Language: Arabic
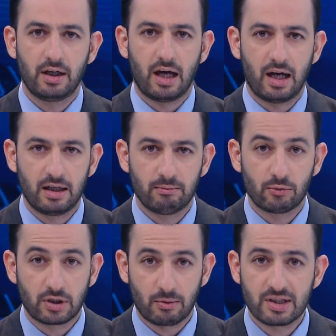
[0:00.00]

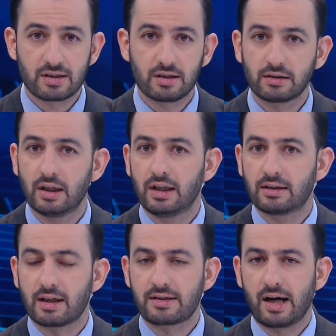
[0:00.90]
المتوسط
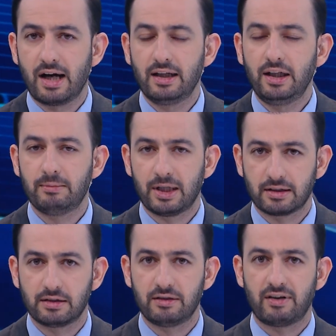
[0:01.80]
تسعى لحماية
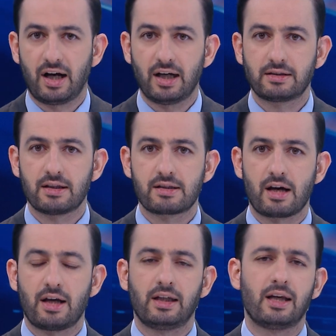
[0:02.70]
دفاعات
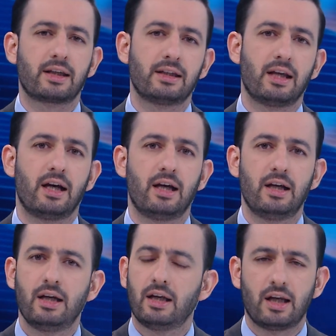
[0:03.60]
إسرائيل لكنها
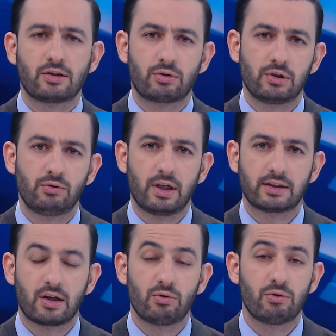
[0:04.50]
لا تريد أن
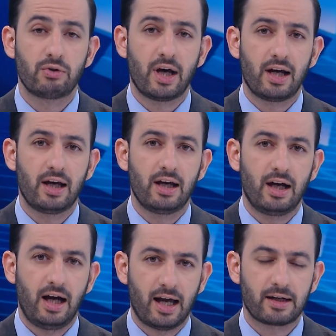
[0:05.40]
تخوض
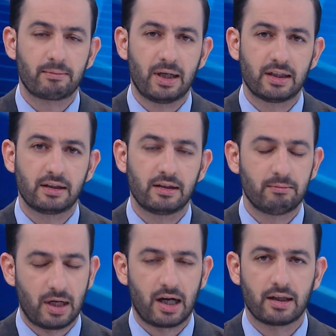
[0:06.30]
حربا
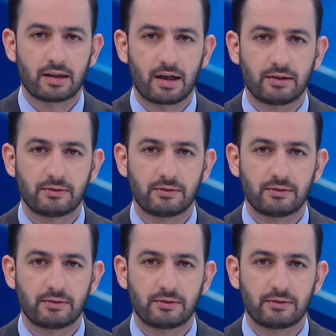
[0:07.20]
مع إيران